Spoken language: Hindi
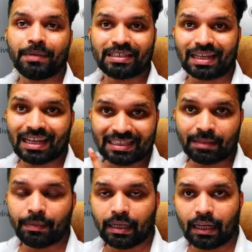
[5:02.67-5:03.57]
इमेज
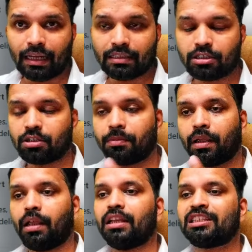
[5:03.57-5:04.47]
ऐसी मिले
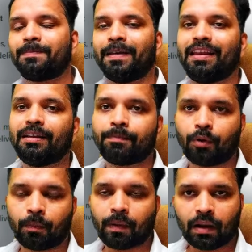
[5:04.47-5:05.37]
जिनमें स्पेलिंग
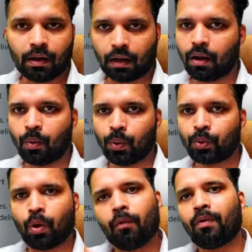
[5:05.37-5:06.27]
प्रॉपर ना हो
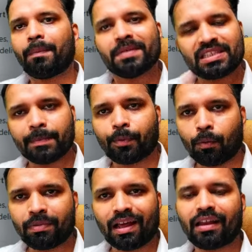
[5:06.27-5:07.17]
तो आप वापस से
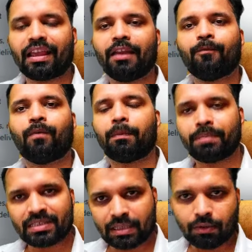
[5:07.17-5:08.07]
प्रॉम्प्ट डाल के
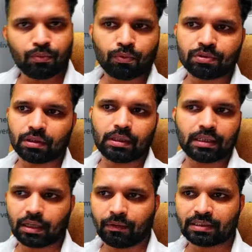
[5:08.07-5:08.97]
वापस से उनको
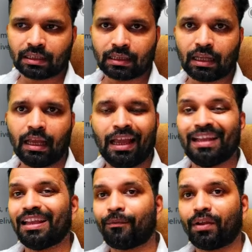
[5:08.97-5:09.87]
जनरेट करवा सकते हैं
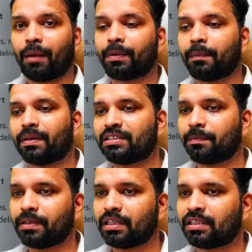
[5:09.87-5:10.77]
या फिर आपके पास
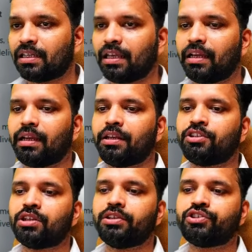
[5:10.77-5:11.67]
यहाँ पर जैसे ये
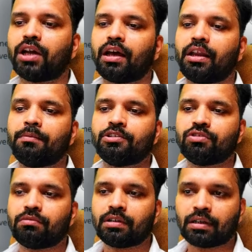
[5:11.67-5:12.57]
इनिशियली चार इमेज
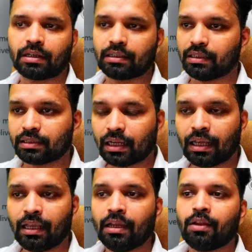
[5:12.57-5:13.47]
जनरेट करके देता
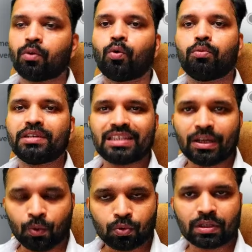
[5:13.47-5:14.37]
है तो उनमें से
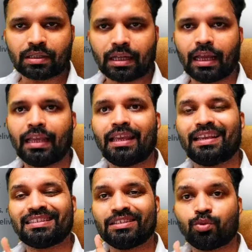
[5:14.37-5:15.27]
हो सकता है कि
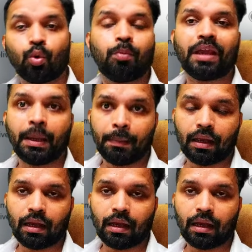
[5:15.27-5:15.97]
किसी दो में